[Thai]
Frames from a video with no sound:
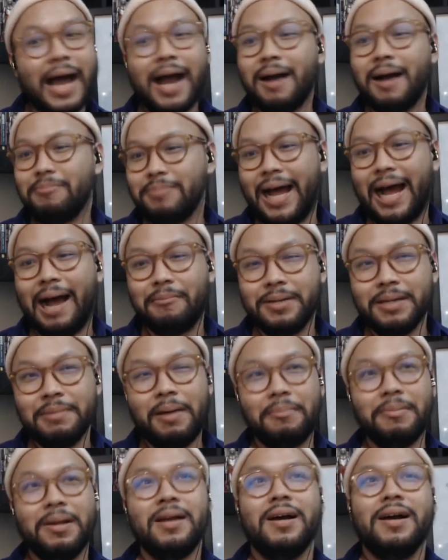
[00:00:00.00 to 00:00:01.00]
ตั้งคำถาม
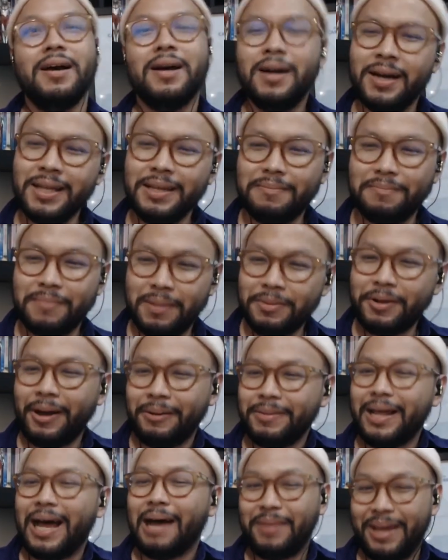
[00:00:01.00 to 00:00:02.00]
ที่แบบเฮ้ยมันมี
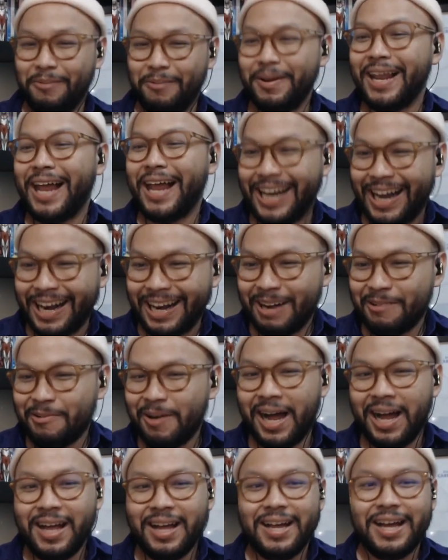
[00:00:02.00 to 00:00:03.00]
คำถามนะเวลานั้น
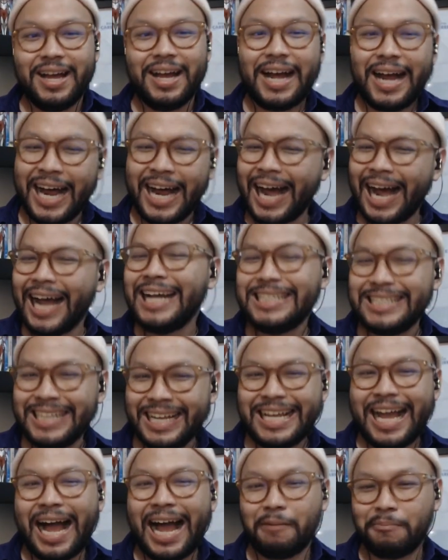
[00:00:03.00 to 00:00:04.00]
นะว่าใคร
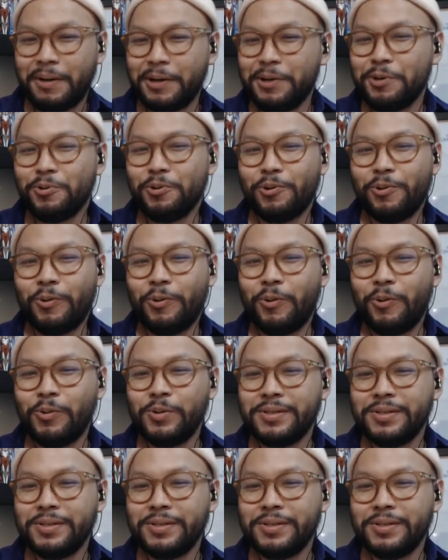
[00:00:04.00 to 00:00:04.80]
จะอยากมาดู